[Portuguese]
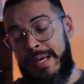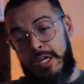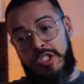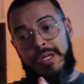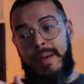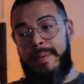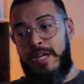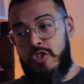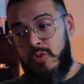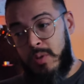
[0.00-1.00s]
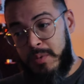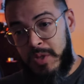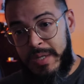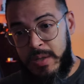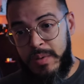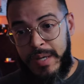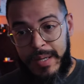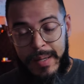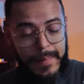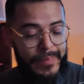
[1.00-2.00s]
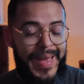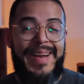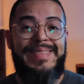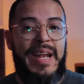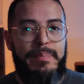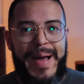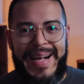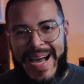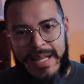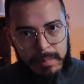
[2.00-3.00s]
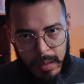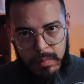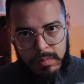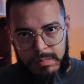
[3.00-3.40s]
Antigamente todo mundo queria o quê? Que era a tela apagada mesmo.